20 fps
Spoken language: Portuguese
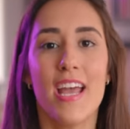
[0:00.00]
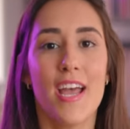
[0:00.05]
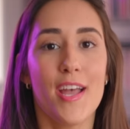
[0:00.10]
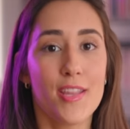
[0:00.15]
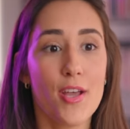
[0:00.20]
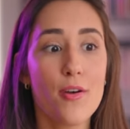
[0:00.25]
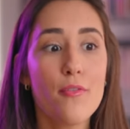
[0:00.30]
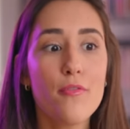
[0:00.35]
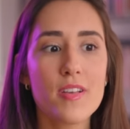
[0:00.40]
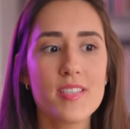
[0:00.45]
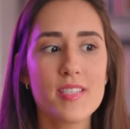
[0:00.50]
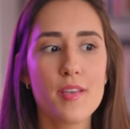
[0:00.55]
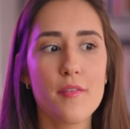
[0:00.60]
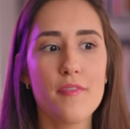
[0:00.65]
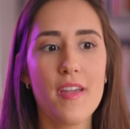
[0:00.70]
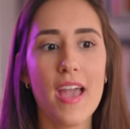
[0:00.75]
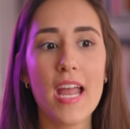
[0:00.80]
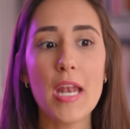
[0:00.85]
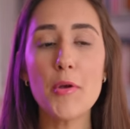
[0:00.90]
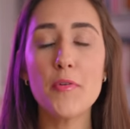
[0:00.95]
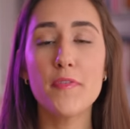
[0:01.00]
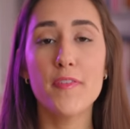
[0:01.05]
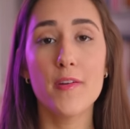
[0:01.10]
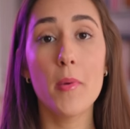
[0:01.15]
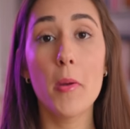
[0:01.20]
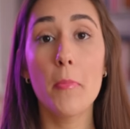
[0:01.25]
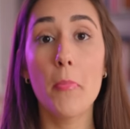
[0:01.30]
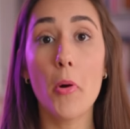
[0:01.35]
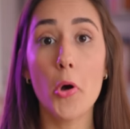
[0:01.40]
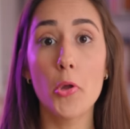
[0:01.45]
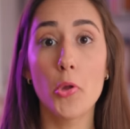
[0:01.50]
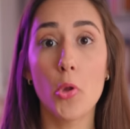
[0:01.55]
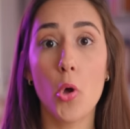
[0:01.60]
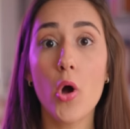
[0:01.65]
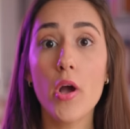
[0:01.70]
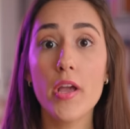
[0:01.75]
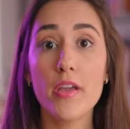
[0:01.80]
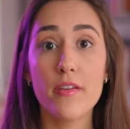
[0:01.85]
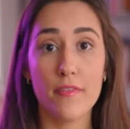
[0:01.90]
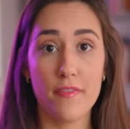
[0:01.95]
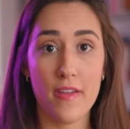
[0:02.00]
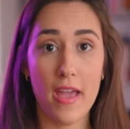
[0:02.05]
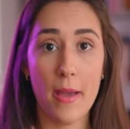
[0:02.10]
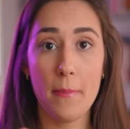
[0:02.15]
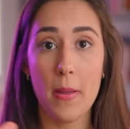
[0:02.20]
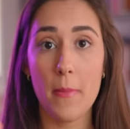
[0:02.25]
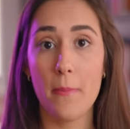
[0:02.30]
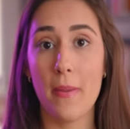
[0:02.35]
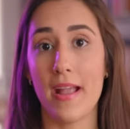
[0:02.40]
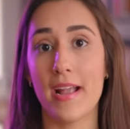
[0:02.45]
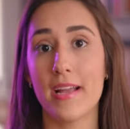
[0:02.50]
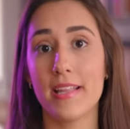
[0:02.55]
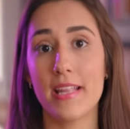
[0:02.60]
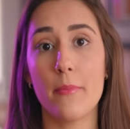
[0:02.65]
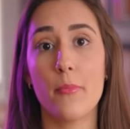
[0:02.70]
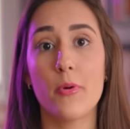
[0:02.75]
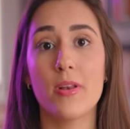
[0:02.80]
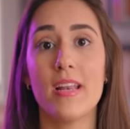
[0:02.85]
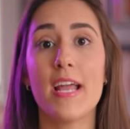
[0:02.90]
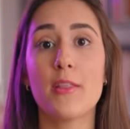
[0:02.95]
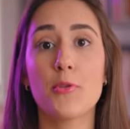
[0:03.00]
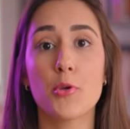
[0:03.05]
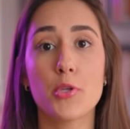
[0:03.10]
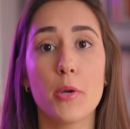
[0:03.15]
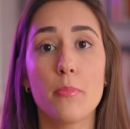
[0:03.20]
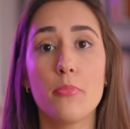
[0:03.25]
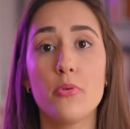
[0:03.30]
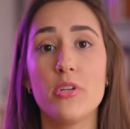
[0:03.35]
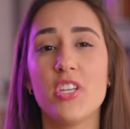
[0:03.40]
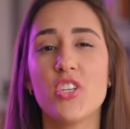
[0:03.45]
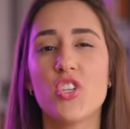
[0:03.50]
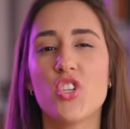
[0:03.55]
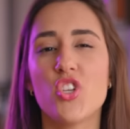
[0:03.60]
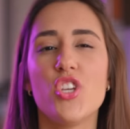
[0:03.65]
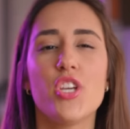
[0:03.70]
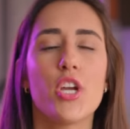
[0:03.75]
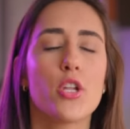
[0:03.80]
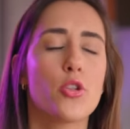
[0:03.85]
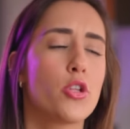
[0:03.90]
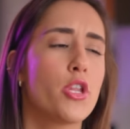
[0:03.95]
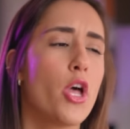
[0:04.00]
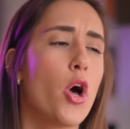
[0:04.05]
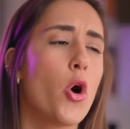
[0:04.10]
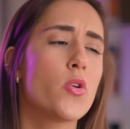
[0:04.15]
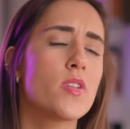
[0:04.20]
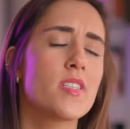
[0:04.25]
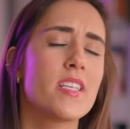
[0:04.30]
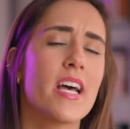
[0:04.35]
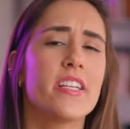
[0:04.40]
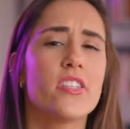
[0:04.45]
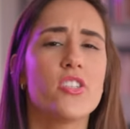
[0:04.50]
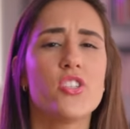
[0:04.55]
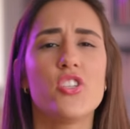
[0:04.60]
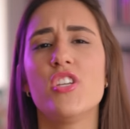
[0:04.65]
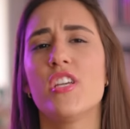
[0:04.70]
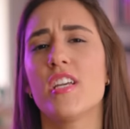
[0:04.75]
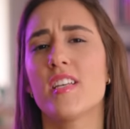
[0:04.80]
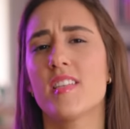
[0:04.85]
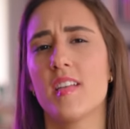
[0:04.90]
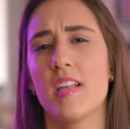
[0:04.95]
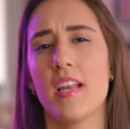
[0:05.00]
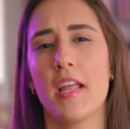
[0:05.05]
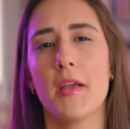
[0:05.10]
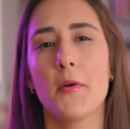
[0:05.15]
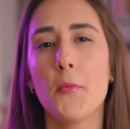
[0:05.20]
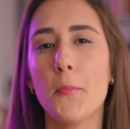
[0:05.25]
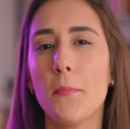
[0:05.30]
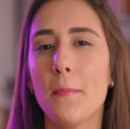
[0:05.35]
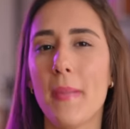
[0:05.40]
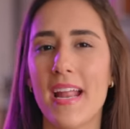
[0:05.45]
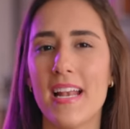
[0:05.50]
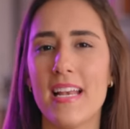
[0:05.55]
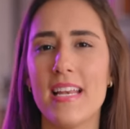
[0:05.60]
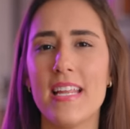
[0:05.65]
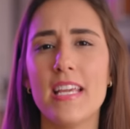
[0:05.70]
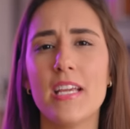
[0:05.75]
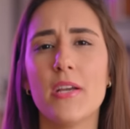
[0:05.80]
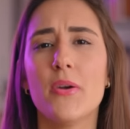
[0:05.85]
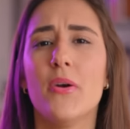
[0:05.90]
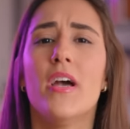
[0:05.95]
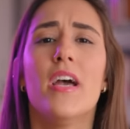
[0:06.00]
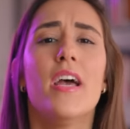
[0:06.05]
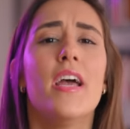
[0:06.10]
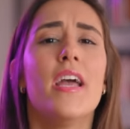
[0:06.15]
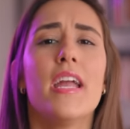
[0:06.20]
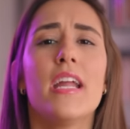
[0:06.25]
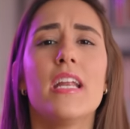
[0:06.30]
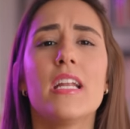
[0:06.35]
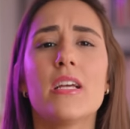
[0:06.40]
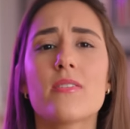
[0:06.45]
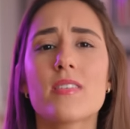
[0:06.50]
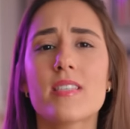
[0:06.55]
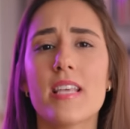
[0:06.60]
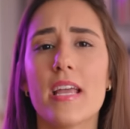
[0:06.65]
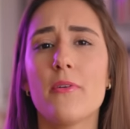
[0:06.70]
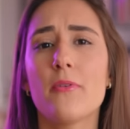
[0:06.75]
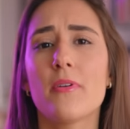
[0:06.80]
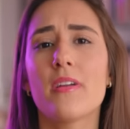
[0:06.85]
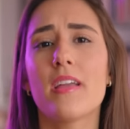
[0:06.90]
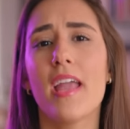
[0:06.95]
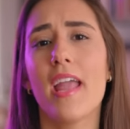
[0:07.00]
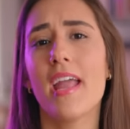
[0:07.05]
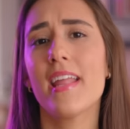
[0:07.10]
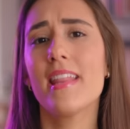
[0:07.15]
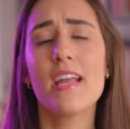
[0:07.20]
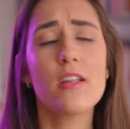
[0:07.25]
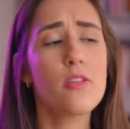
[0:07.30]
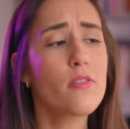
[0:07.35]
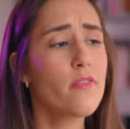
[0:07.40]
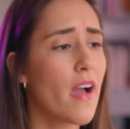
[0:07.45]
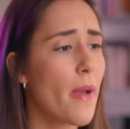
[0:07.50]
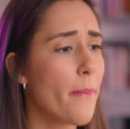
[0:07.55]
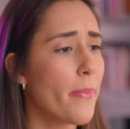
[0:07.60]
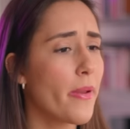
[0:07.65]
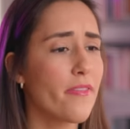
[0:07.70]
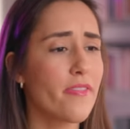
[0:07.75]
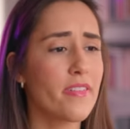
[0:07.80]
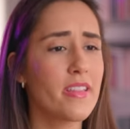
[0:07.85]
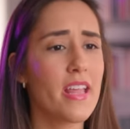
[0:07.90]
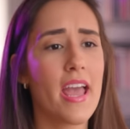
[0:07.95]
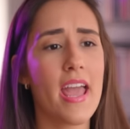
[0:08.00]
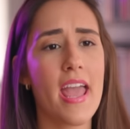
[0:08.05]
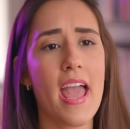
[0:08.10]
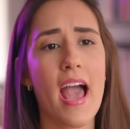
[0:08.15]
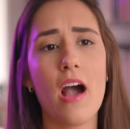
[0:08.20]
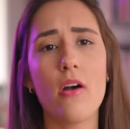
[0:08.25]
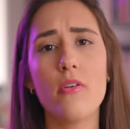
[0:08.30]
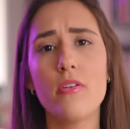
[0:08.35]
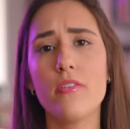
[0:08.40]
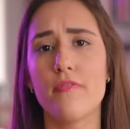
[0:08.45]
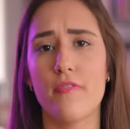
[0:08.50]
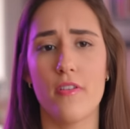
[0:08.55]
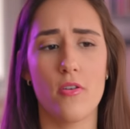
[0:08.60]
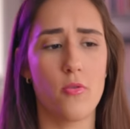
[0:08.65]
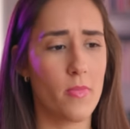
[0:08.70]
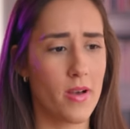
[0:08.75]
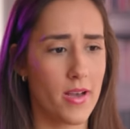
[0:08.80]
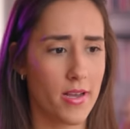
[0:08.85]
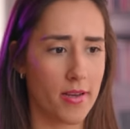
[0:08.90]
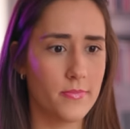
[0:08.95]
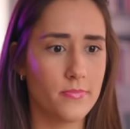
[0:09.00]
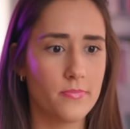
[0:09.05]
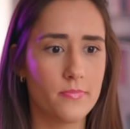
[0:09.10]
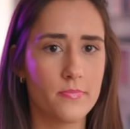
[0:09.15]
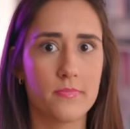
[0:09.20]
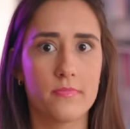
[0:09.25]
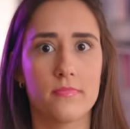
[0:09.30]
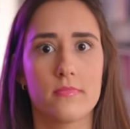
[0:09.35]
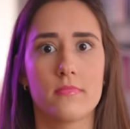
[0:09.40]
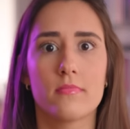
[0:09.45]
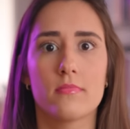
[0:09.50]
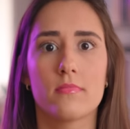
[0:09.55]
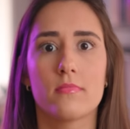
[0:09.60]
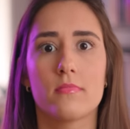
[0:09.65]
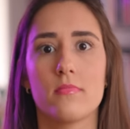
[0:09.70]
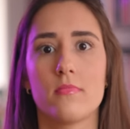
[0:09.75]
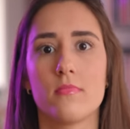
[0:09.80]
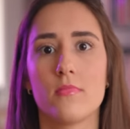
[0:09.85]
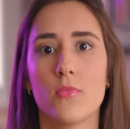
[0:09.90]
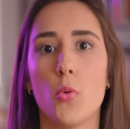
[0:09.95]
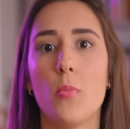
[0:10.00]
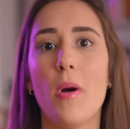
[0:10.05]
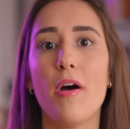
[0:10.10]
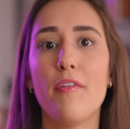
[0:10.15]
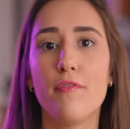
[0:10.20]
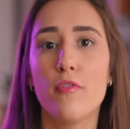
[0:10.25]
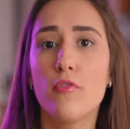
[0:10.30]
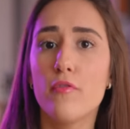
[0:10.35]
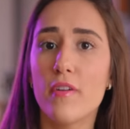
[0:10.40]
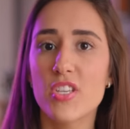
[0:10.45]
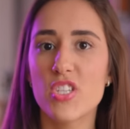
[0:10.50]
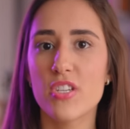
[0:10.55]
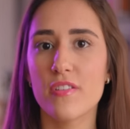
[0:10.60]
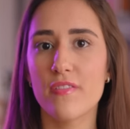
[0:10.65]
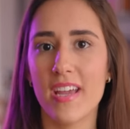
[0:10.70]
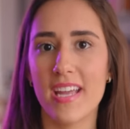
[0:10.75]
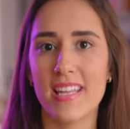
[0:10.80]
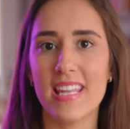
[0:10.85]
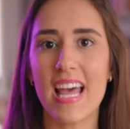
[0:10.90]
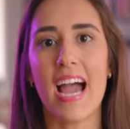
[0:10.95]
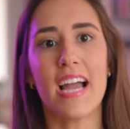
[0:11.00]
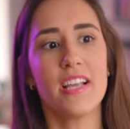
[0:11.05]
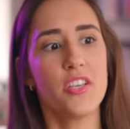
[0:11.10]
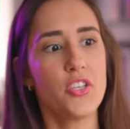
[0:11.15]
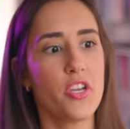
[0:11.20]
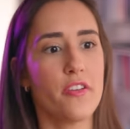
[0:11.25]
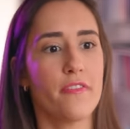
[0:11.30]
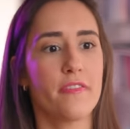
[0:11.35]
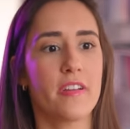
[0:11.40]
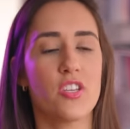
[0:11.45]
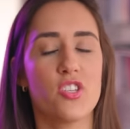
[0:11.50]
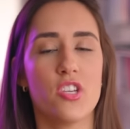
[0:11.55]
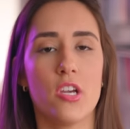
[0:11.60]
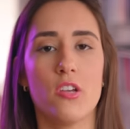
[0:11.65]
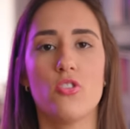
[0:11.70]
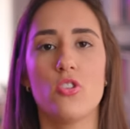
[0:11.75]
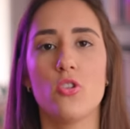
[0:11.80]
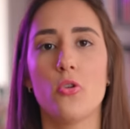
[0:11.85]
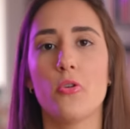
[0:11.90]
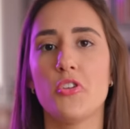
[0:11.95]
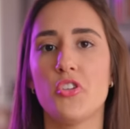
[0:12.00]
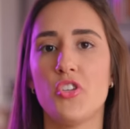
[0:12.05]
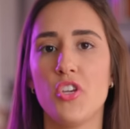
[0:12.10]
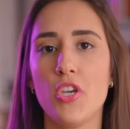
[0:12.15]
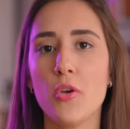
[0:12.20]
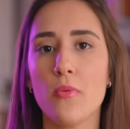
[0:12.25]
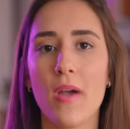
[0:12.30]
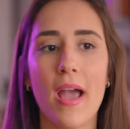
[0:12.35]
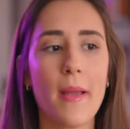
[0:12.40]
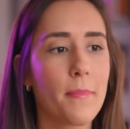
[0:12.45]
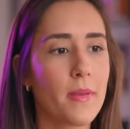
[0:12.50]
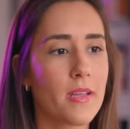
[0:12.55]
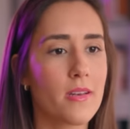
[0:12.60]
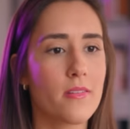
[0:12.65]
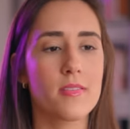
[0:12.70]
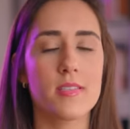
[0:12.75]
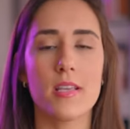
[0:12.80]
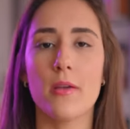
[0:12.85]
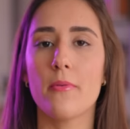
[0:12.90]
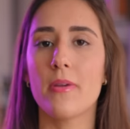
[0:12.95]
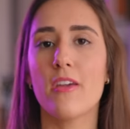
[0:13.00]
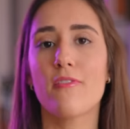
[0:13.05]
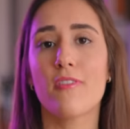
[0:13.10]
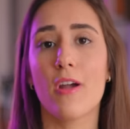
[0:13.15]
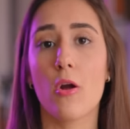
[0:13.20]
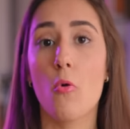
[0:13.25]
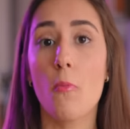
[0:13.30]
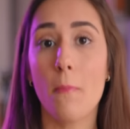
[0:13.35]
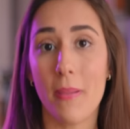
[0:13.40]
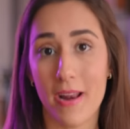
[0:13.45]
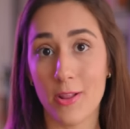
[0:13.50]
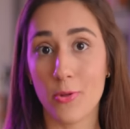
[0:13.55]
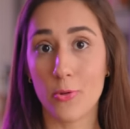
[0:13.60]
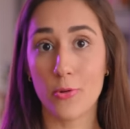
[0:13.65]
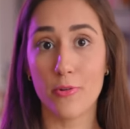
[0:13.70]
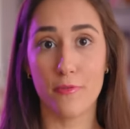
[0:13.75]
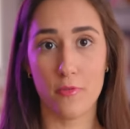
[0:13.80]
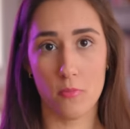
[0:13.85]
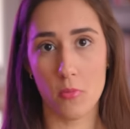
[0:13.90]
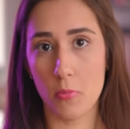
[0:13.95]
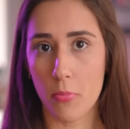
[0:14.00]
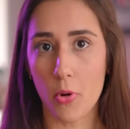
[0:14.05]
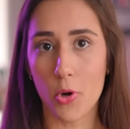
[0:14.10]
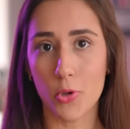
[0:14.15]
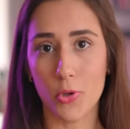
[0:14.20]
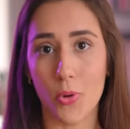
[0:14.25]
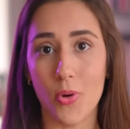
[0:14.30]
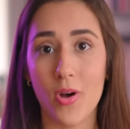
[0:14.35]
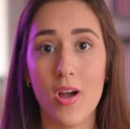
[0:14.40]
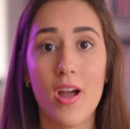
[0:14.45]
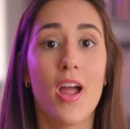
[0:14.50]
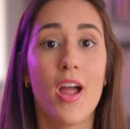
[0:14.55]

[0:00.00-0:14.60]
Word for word: Então você vê ali o filme pornô e vê a pepeca da mulher toda bonitinha, toda rosadinha, sem nenhum pelinho e não sei o que, daí tu vai pra vida real e vê uma uma vulva de verdade, já fica cheio de nojinho, ah, porque não sei o que, fica comparando com o filme pornô.